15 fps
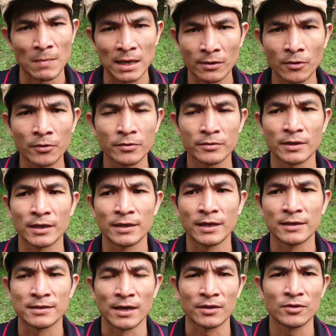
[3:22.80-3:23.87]
bài thuốc thì
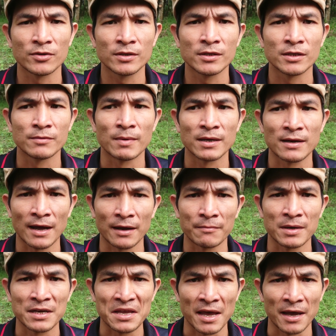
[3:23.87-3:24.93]
chia sẻ cho những người bệnh
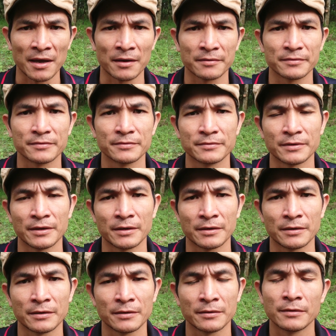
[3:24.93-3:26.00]
nặng bệnh nhẹ
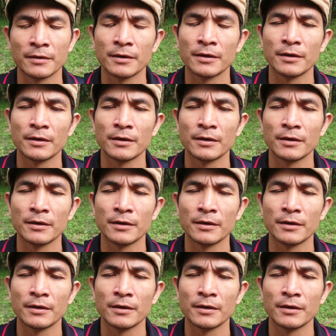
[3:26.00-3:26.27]
à,